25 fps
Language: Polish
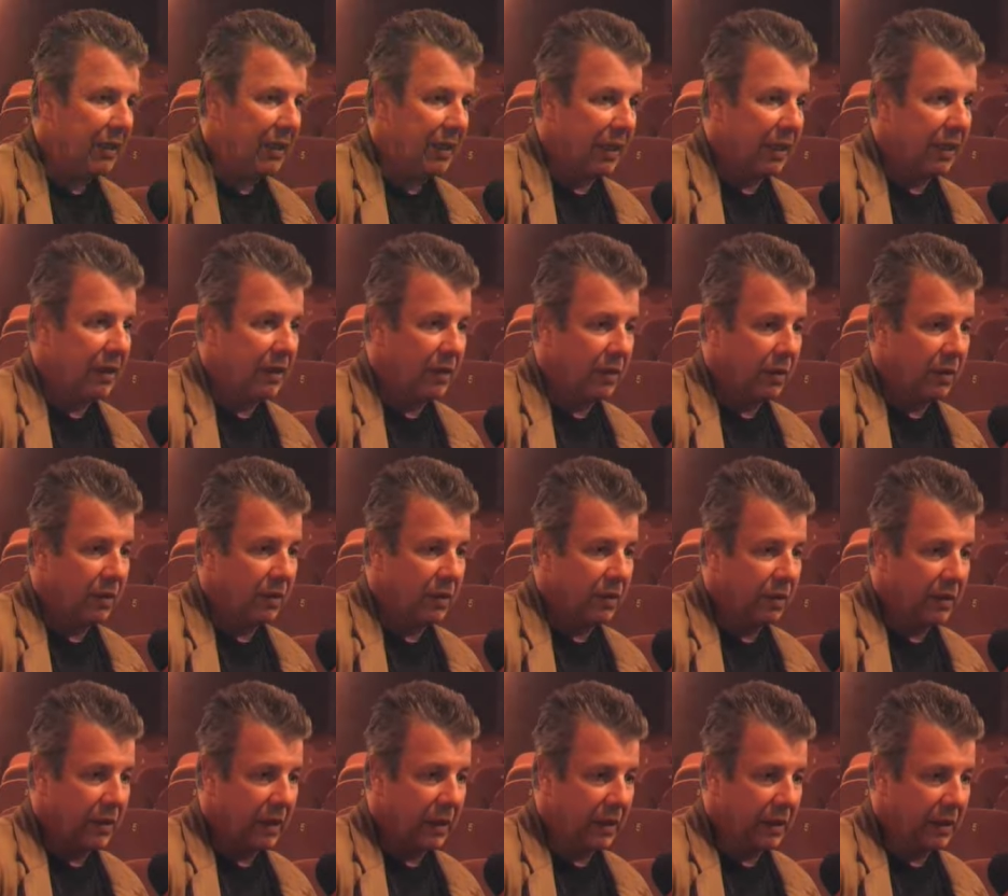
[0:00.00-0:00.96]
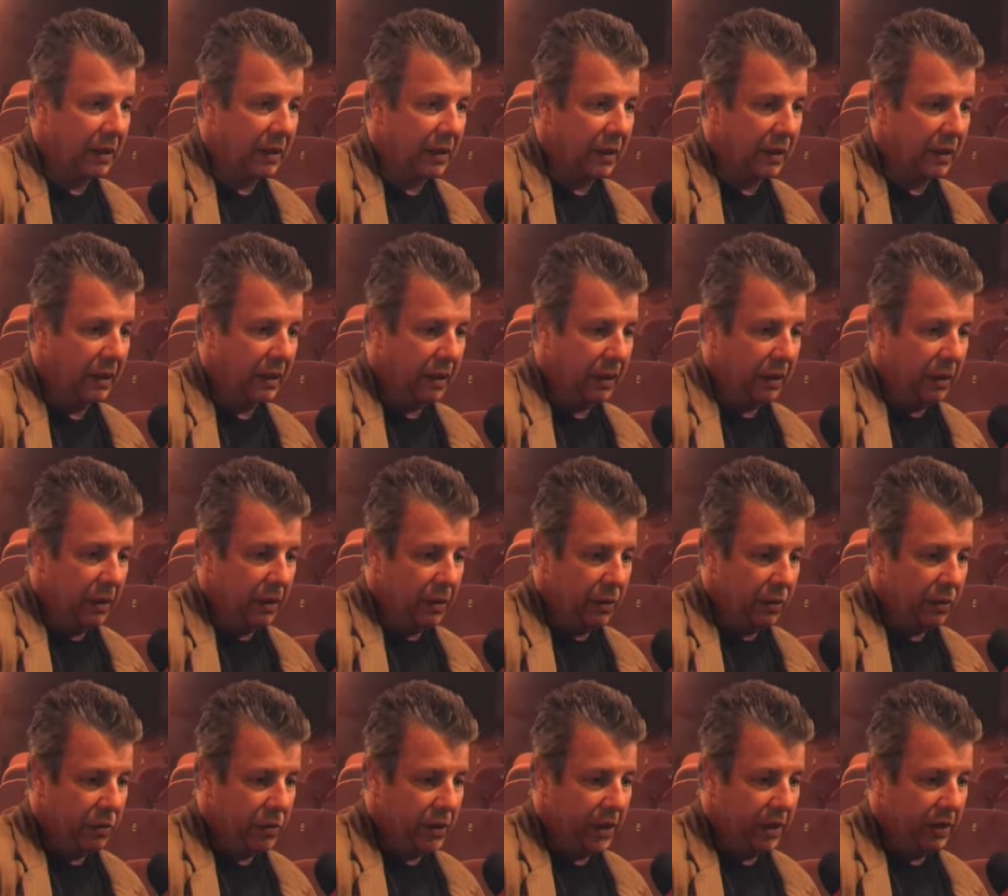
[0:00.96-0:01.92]
tak, tak te
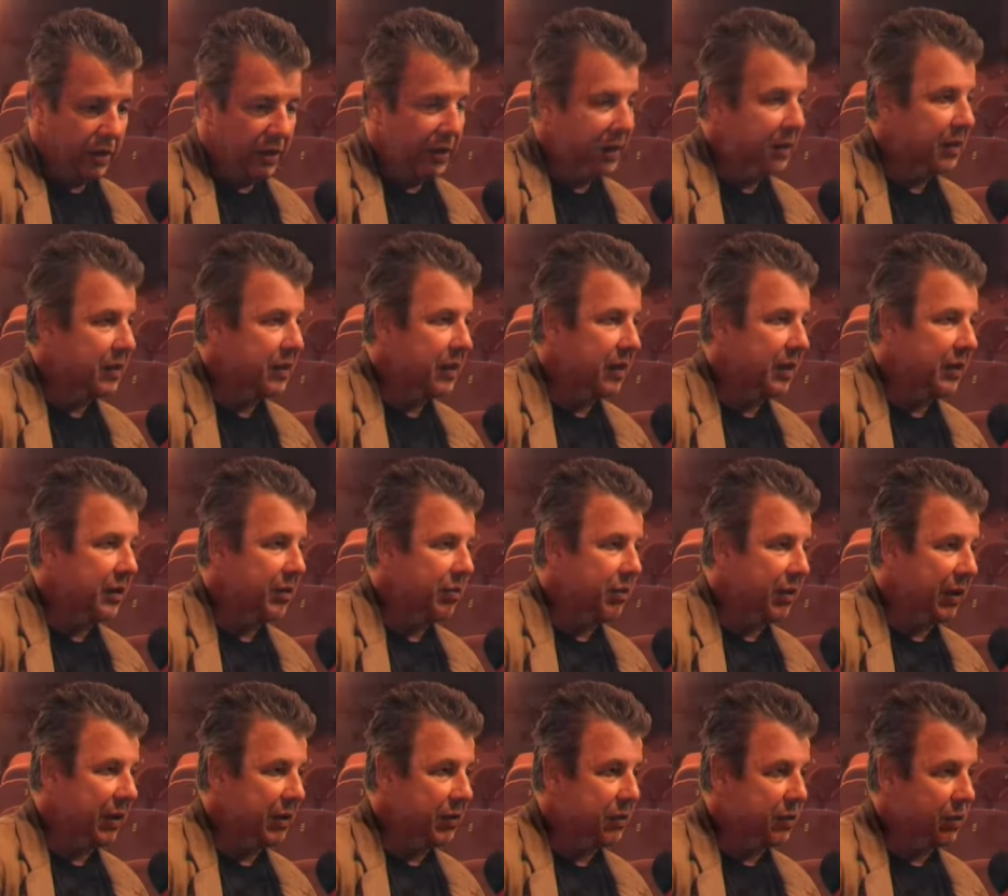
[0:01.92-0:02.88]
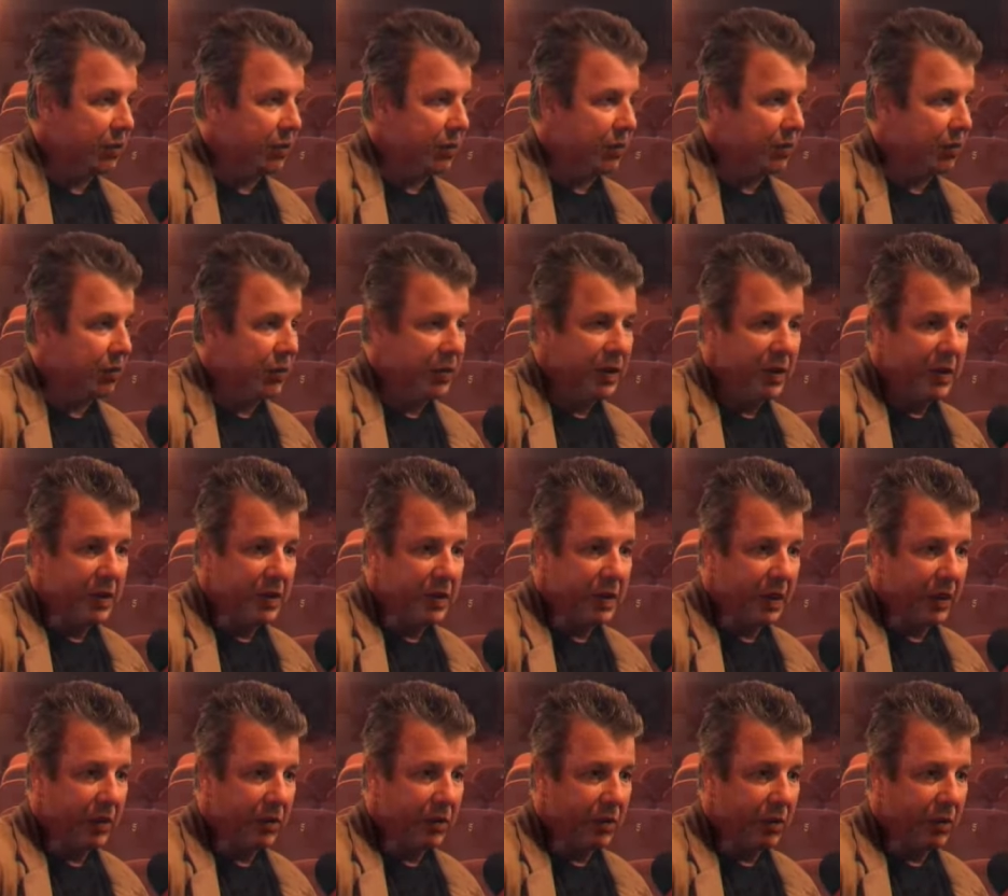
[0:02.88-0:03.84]
urzędy niestety pracują i nic
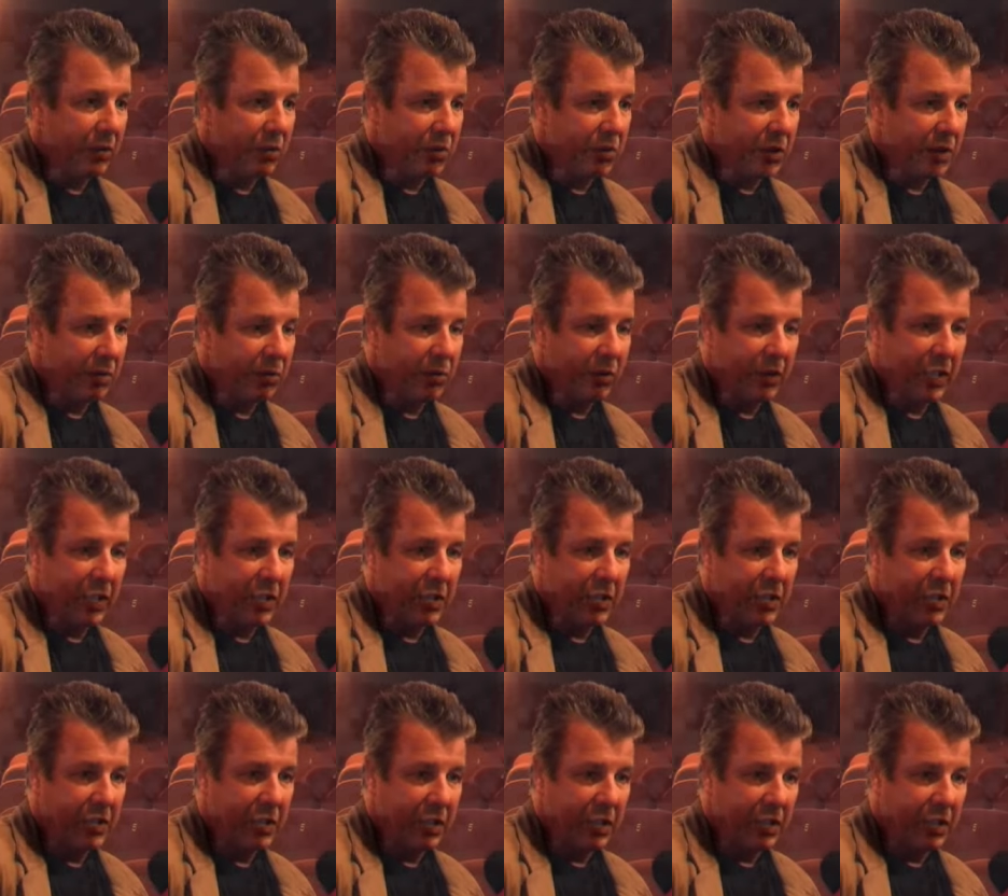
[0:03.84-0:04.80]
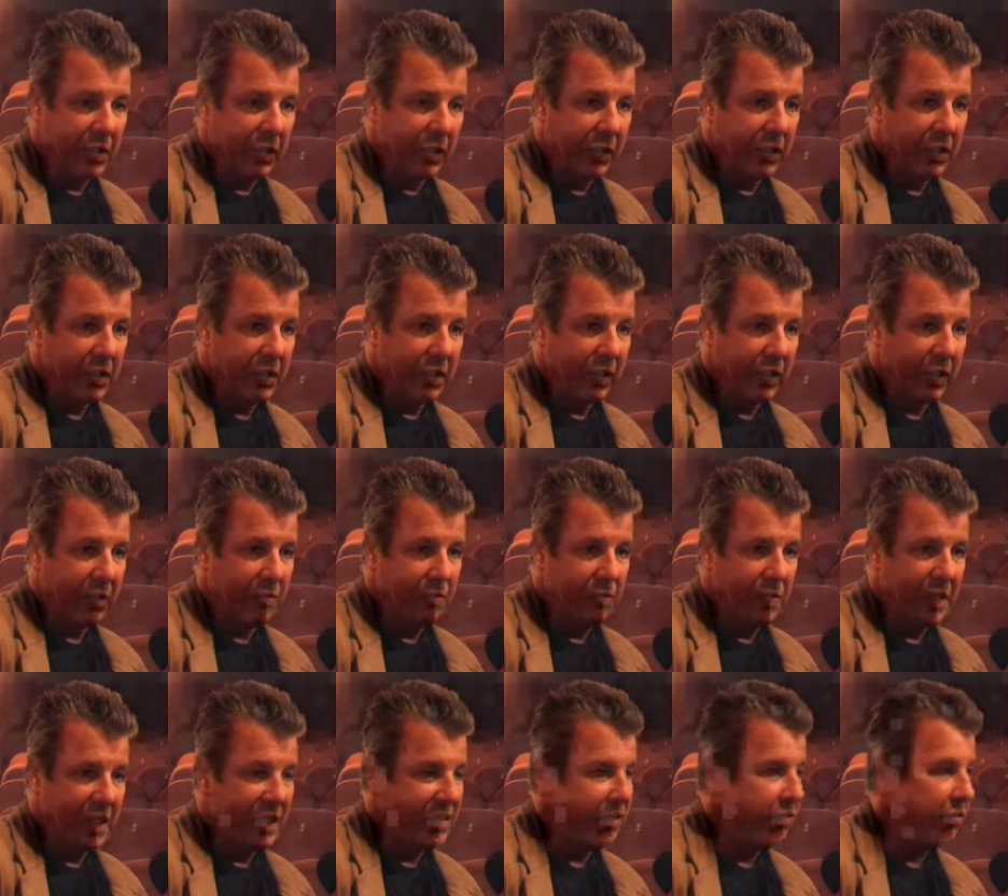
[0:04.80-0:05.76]
na to nie można poradzić. To jest jakiś taki
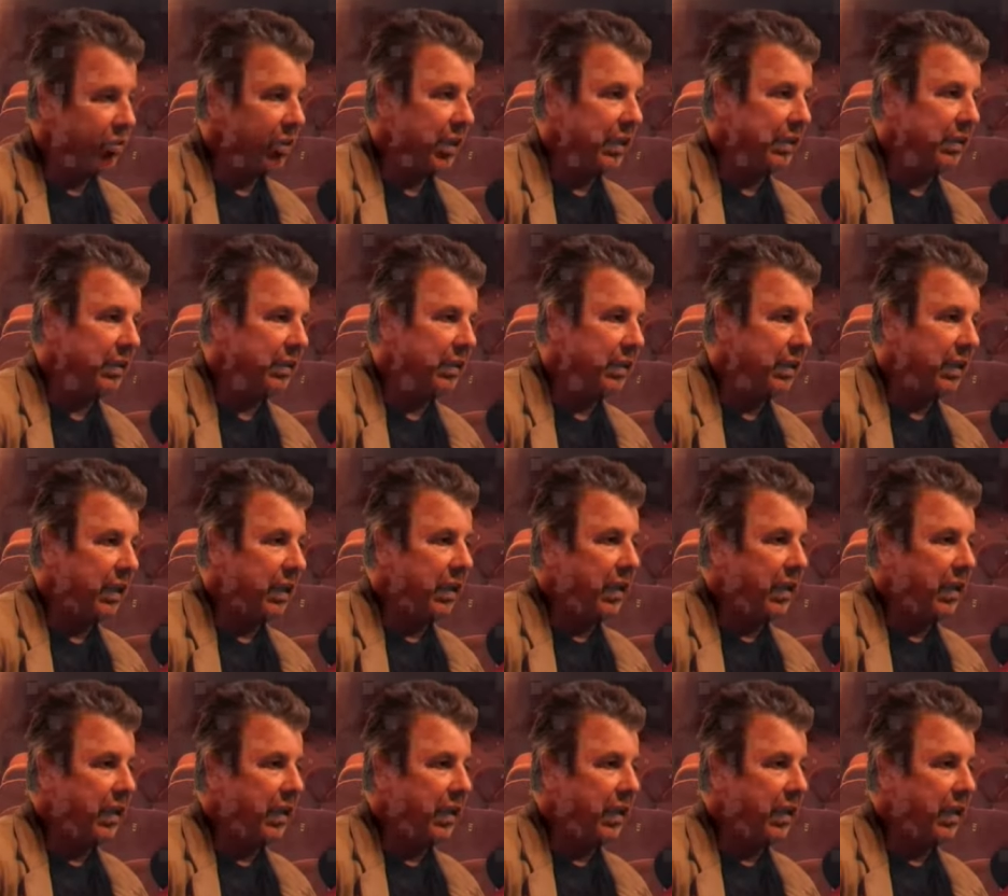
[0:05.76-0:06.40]
bezwład,